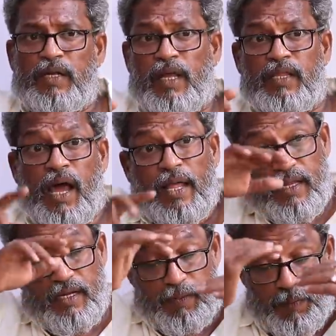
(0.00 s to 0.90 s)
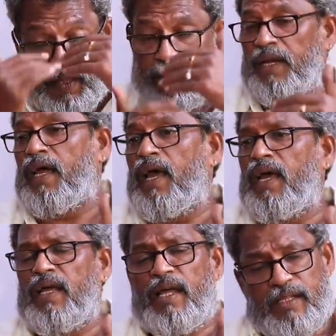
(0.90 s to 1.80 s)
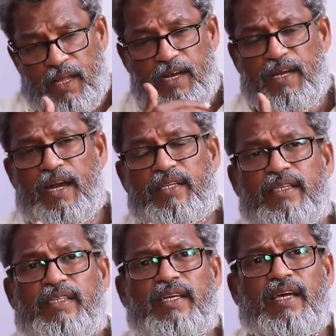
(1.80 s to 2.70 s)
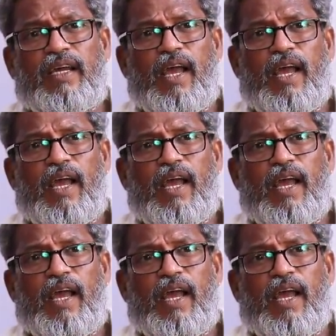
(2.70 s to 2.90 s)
சத் அதுலேயும் பார்த்தீங்கன்னா தண்ணி அடிச்சுட்டு